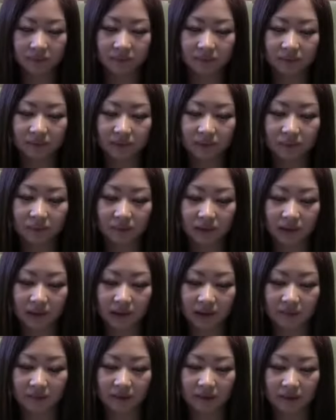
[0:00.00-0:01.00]
どこ行ったん
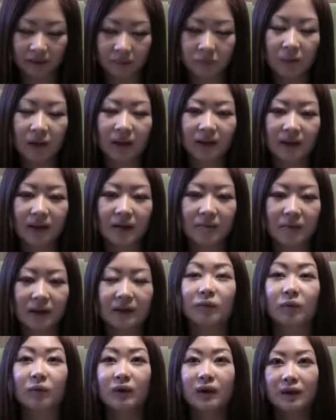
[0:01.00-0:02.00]
やろかスパイダーマン
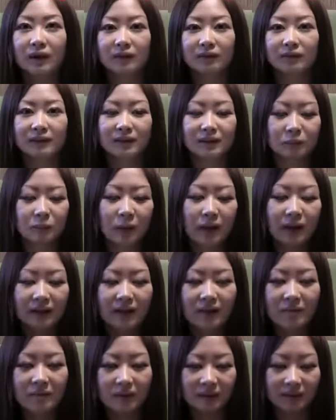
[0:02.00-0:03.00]
そううち
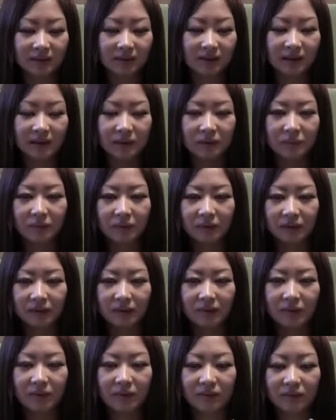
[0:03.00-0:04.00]
スパイダーマンとハリー・ポッター
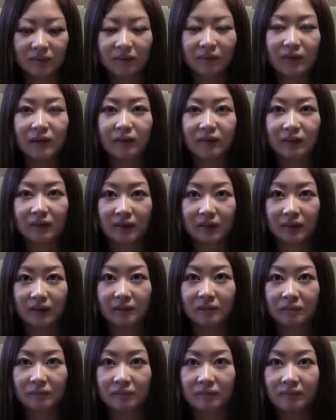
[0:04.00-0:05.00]
両方揃えとってん
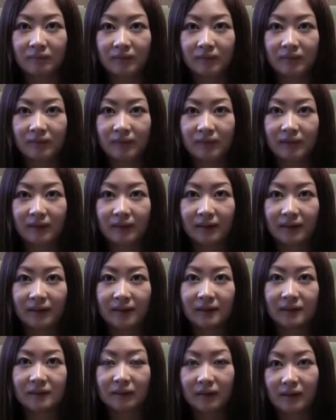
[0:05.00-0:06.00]

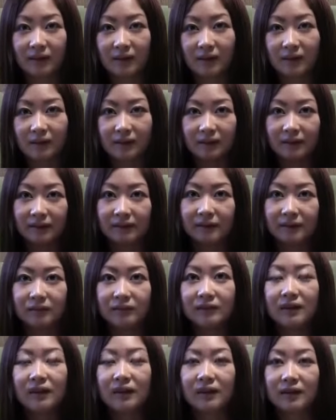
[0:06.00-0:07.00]
1話から売っ
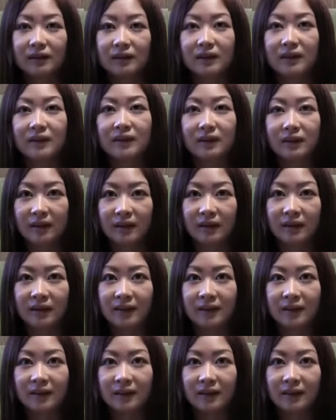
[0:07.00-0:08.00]
てんねん1000円で
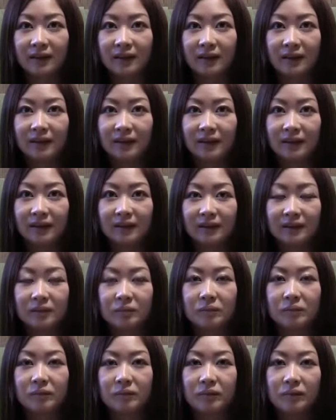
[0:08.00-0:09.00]
何を
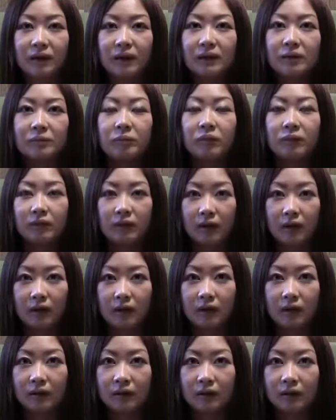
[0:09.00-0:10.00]
ハリー・ポッター
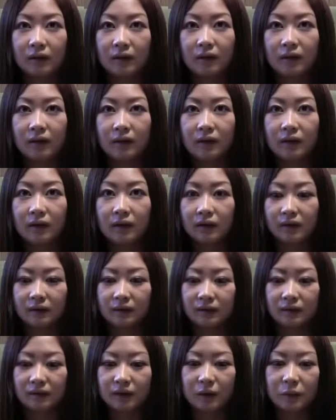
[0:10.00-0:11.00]
何で売って
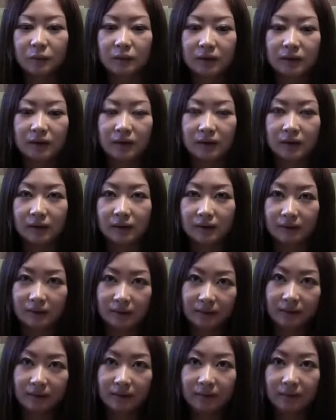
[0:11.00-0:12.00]
ん DVD
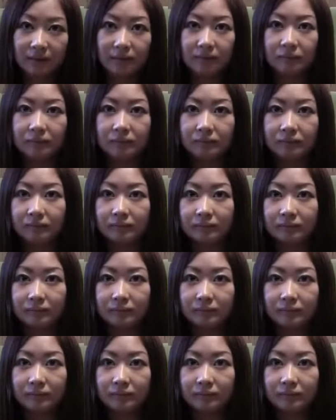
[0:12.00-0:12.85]
1000